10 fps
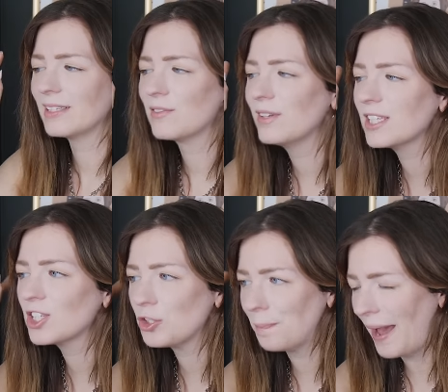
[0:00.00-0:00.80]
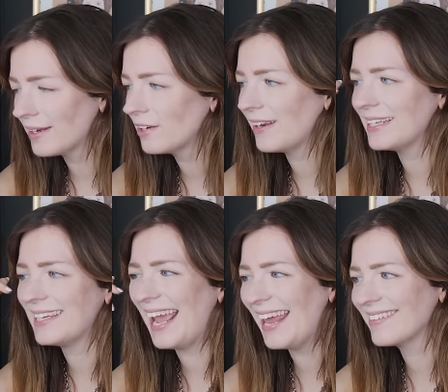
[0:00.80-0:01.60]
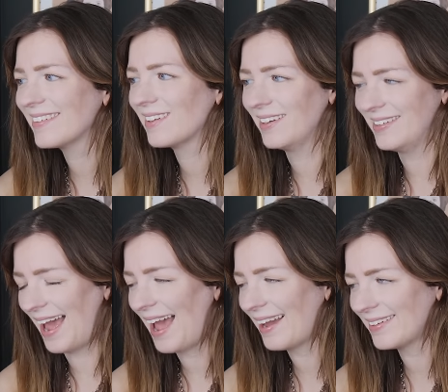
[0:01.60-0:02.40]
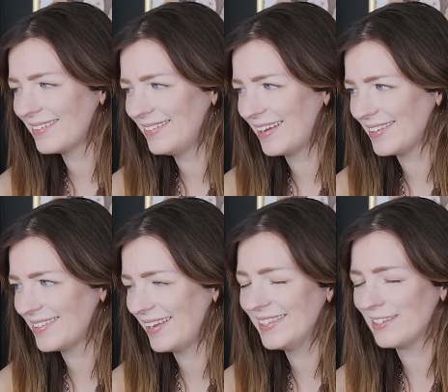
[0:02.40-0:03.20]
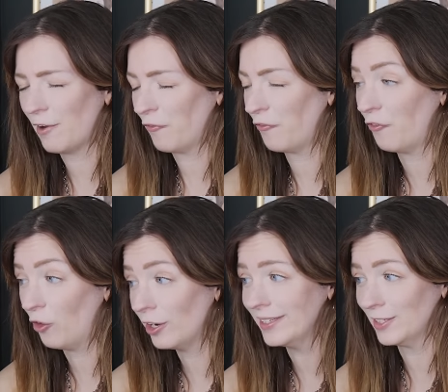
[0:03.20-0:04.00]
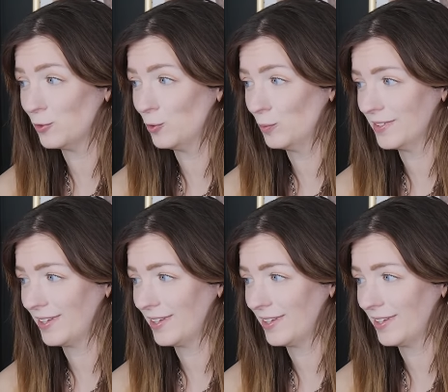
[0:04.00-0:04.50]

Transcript: Das finde ich spannend, weil ich hätte gedacht, dass Elsa voll ihr Typ